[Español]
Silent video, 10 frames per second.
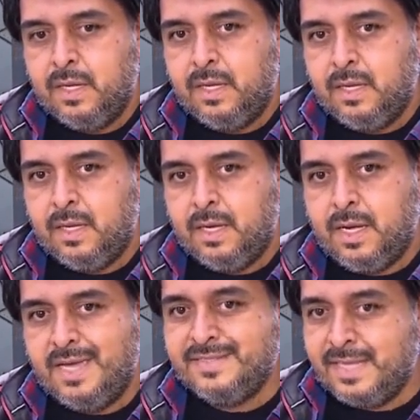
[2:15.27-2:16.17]
eh,
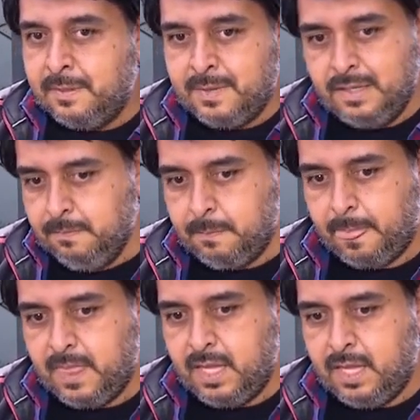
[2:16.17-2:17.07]
a este nivel
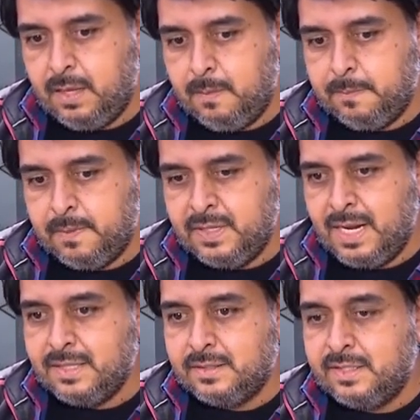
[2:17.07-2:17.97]
eh,
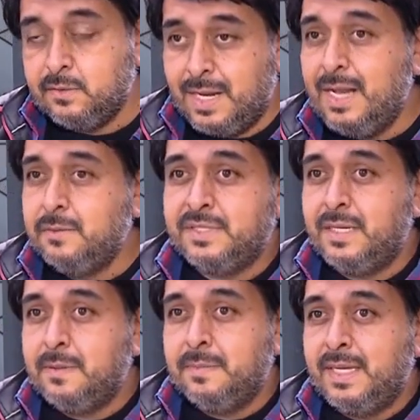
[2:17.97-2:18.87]
pone a la, sitúa la
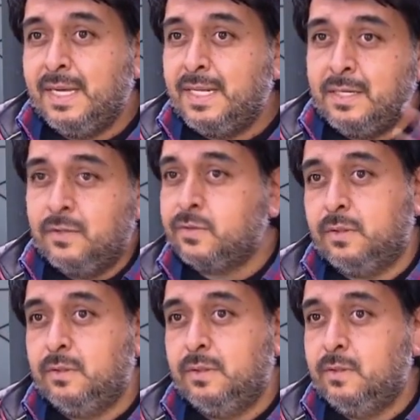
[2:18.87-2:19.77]
lucha libre mexicana en
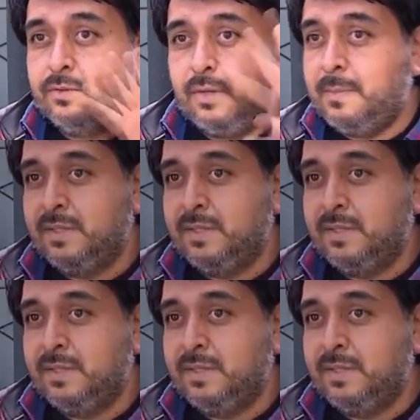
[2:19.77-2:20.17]
otro, en otro